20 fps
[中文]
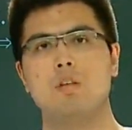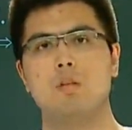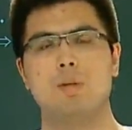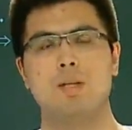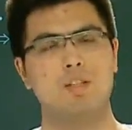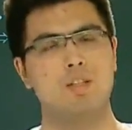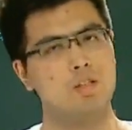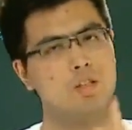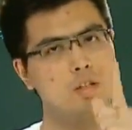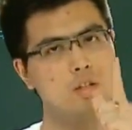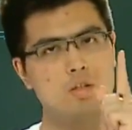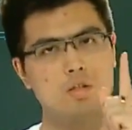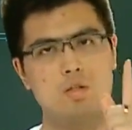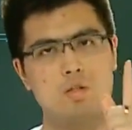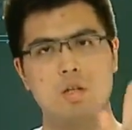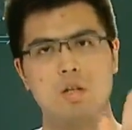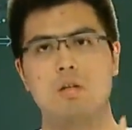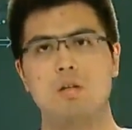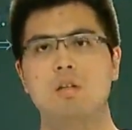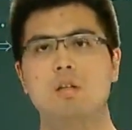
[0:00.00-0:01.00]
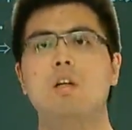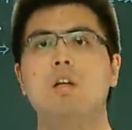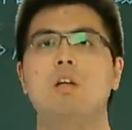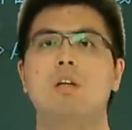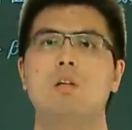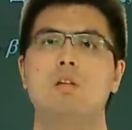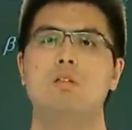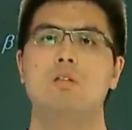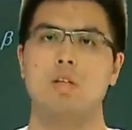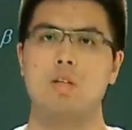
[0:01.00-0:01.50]
对吧？先找
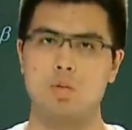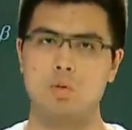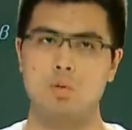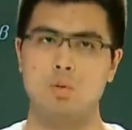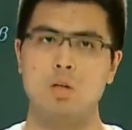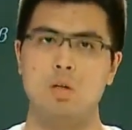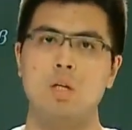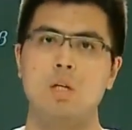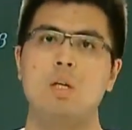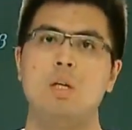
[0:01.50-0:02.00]
到再说。